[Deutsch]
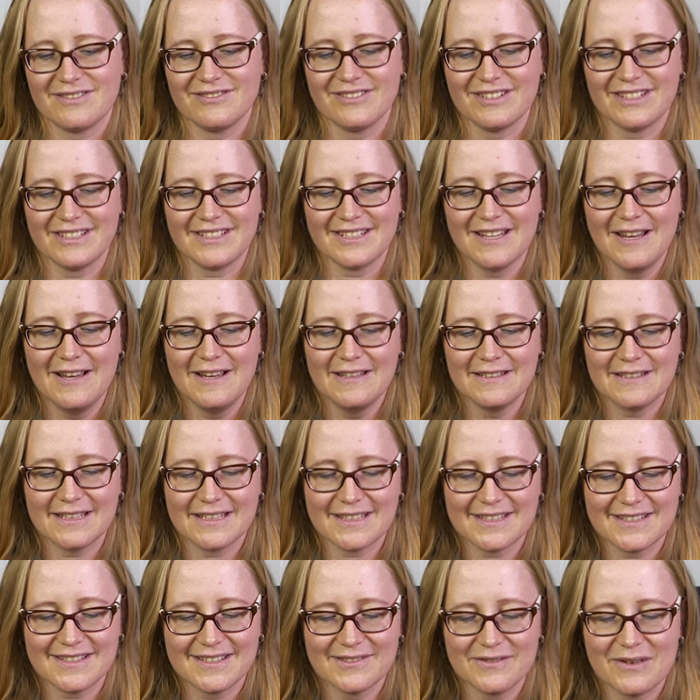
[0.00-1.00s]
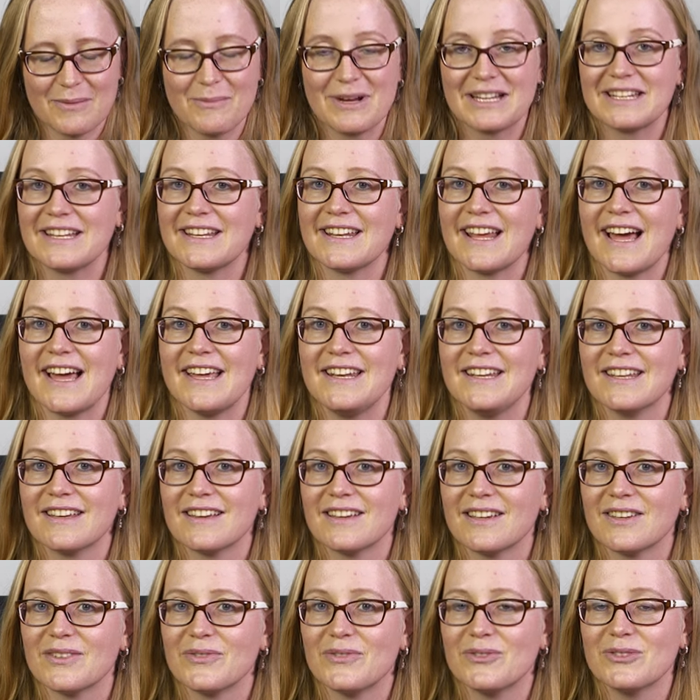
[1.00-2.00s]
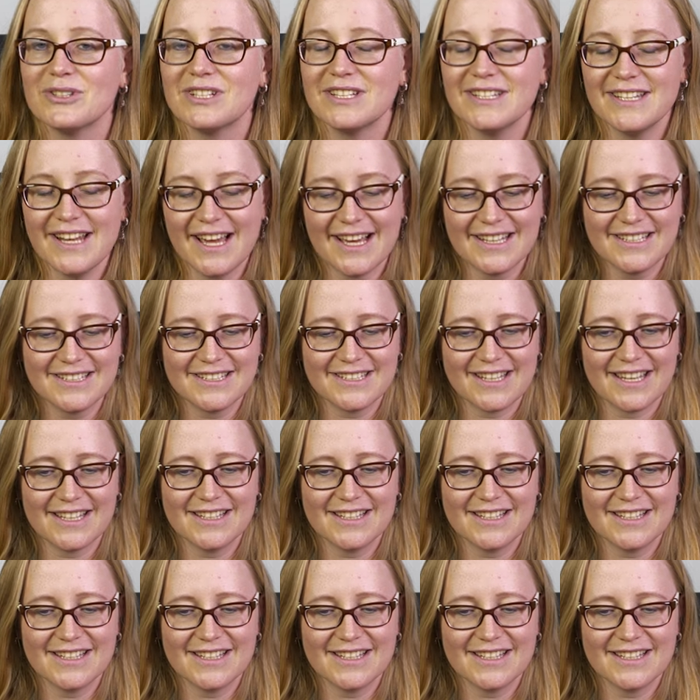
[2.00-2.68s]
Und das, wenn man dann einige gefunden hat,